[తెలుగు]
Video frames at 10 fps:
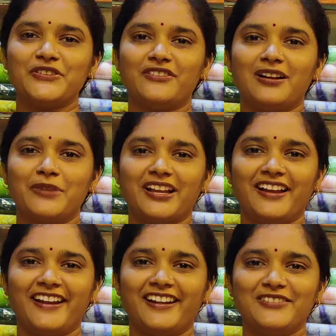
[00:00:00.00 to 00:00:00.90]

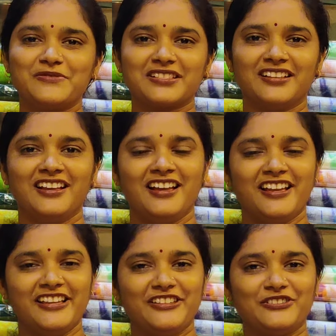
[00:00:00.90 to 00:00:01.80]
యోగాంబిక హ్యాండ్లూమ్స్
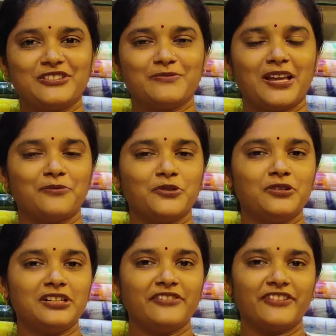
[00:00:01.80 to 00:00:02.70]
ఈరోజు మనము
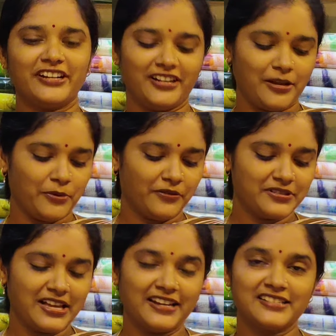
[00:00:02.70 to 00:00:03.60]
డిఫరెంట్ టైప్
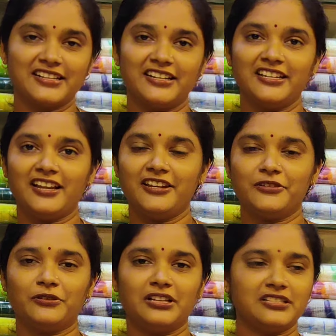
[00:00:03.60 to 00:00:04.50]
ఆఫ్ శారీస్ అండి
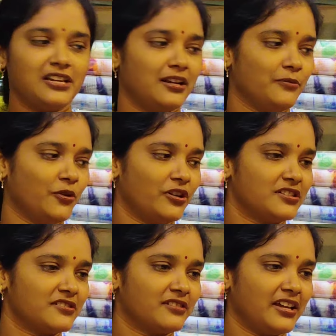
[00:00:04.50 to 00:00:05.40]
అన్నీ కూడా చాలా
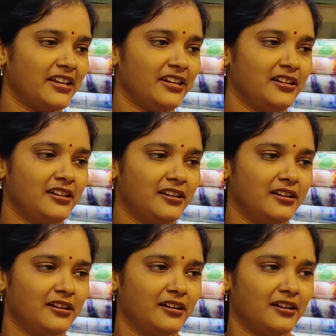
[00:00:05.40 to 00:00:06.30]
మోడల్స్ ఉన్నాయి
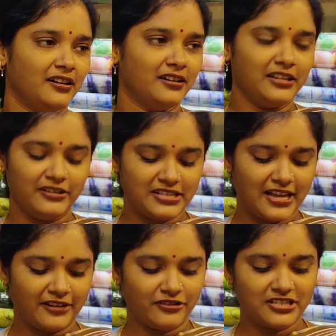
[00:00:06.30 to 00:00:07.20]
ఈ
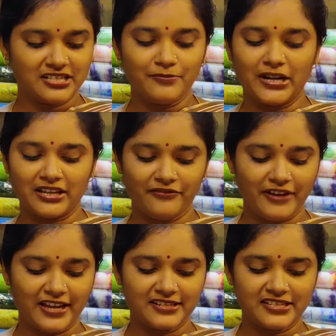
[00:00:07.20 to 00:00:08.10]
శారీ వచ్చేసి మనకి
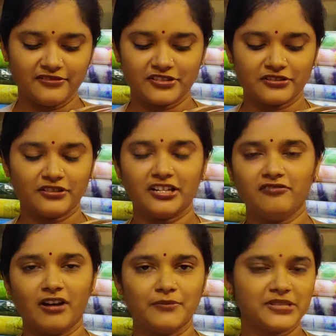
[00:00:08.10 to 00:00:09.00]
ఫ్యాన్సీ
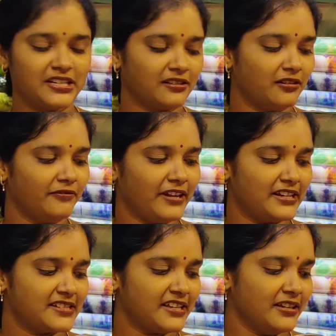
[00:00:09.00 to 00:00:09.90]
వస్తుందండి వామ్ సిల్క్లో
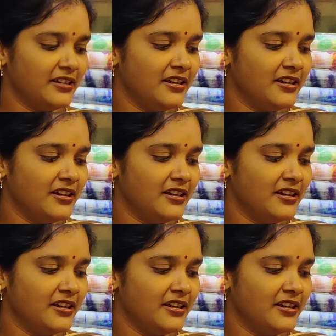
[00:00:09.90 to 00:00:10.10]
ఫ్యాన్సీ